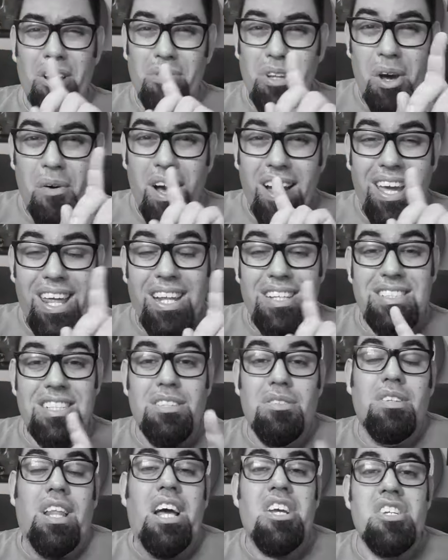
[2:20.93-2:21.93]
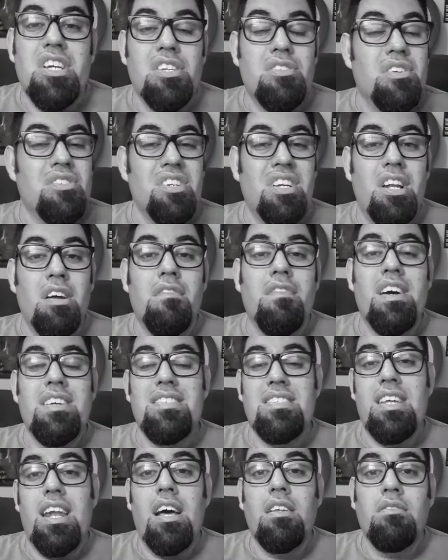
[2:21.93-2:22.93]
eu não acredito, tá, gente? Eu acho que não vai
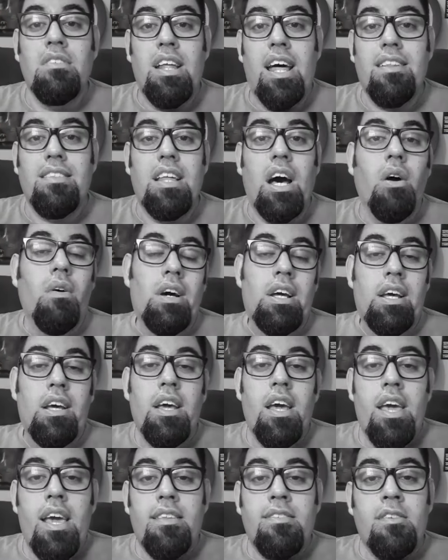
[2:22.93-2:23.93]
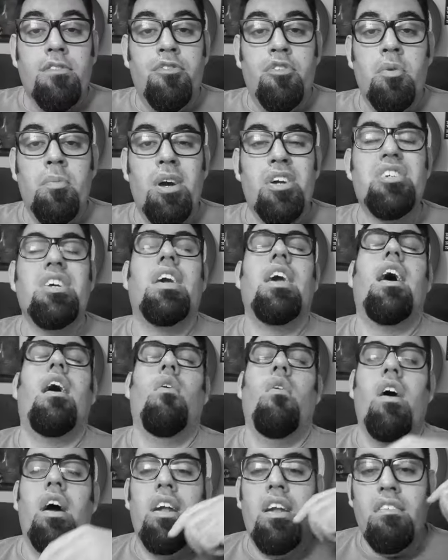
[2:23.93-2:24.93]
estrear no Natal esse filme. acho que a
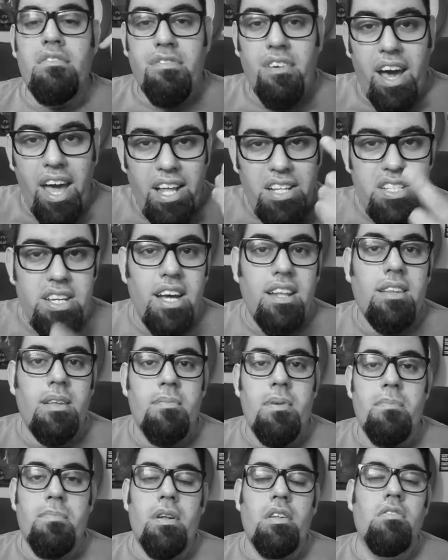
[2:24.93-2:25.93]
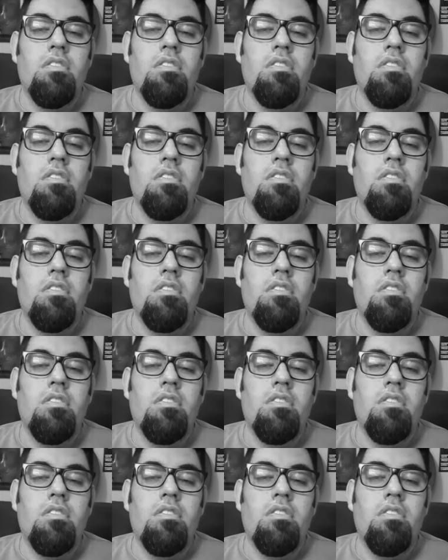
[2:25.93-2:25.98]
Warner vai adiar também para